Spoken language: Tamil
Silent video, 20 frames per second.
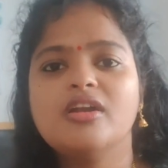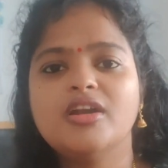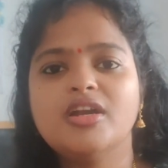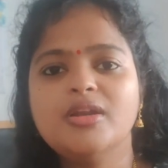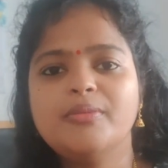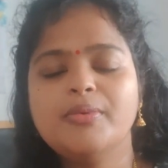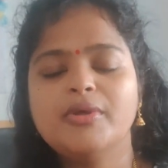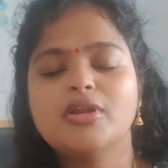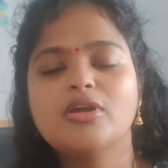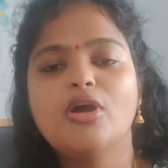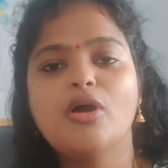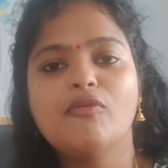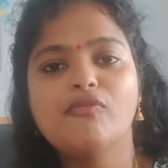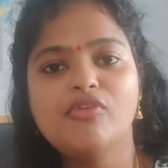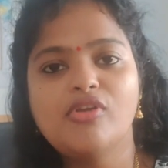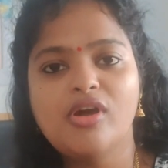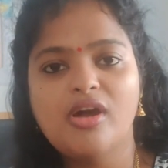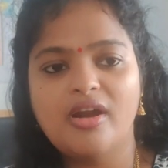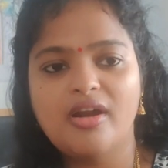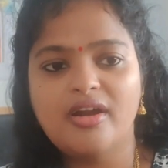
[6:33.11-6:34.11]
ரெண்டு பேருக்கும்
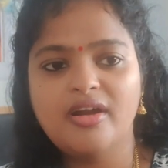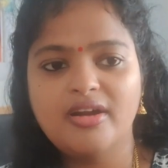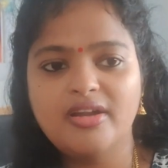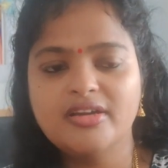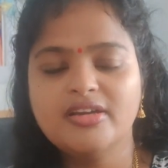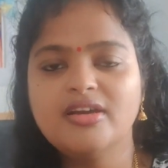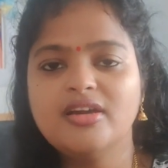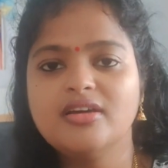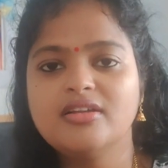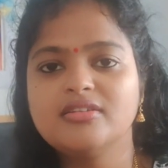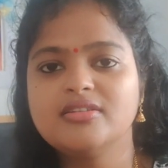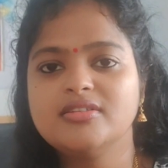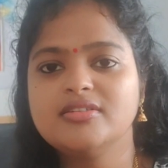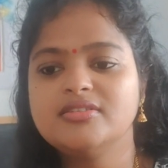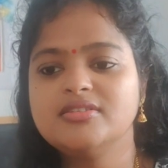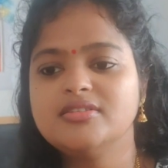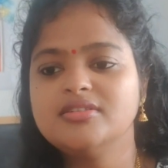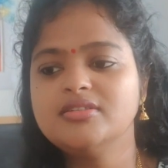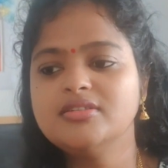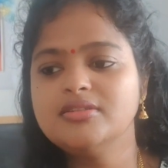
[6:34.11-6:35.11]
அவ்வளோ அழகாக
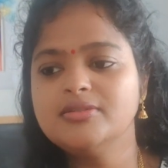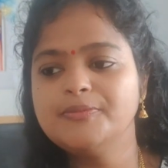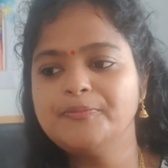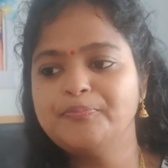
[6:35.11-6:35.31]
இருந்தது